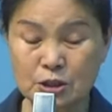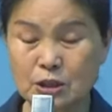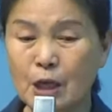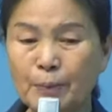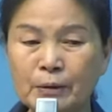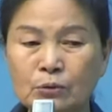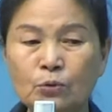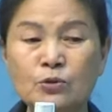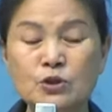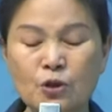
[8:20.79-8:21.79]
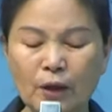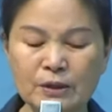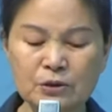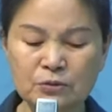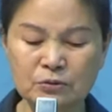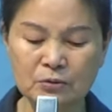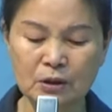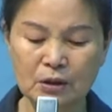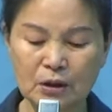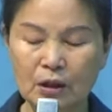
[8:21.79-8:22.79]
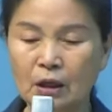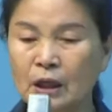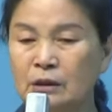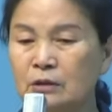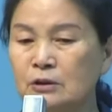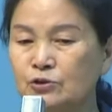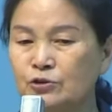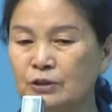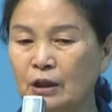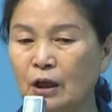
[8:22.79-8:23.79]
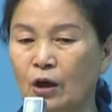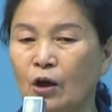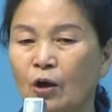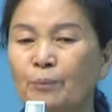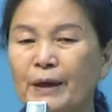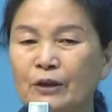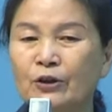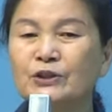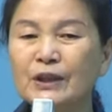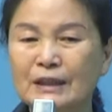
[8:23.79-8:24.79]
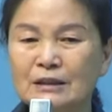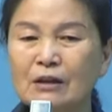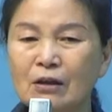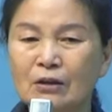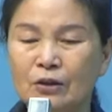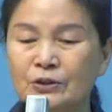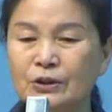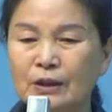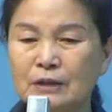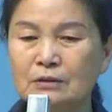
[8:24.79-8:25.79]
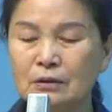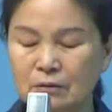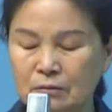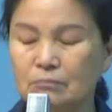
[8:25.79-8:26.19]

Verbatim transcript: 채반 넣고 쪄가지고 애들을 주니까 엄마 이거 어서 났어? 어서 났어?